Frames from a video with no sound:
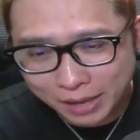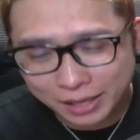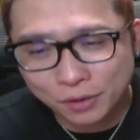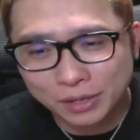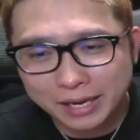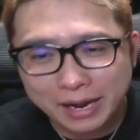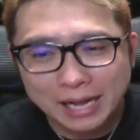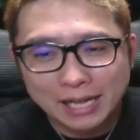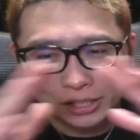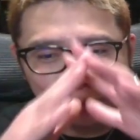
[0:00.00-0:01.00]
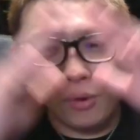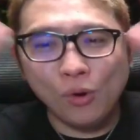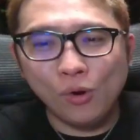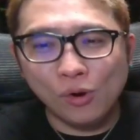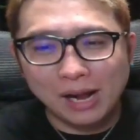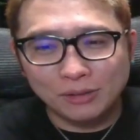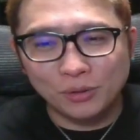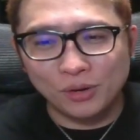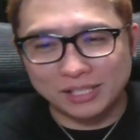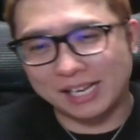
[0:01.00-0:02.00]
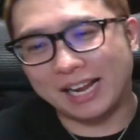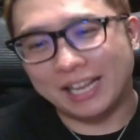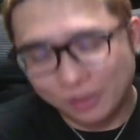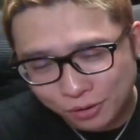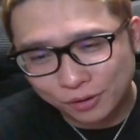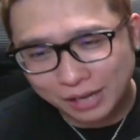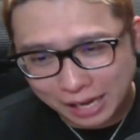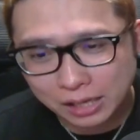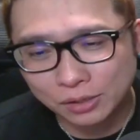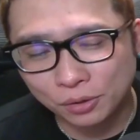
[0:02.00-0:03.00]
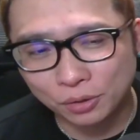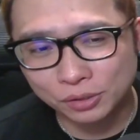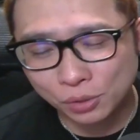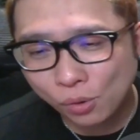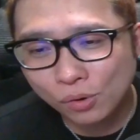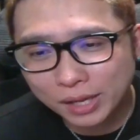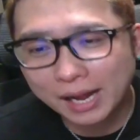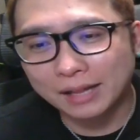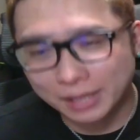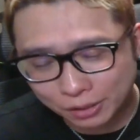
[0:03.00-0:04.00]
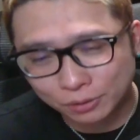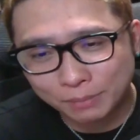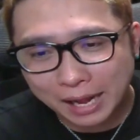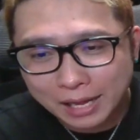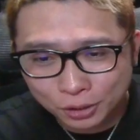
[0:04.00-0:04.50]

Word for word: 基本的には総合格闘技じゃないけどあの総合で勝っていくまあ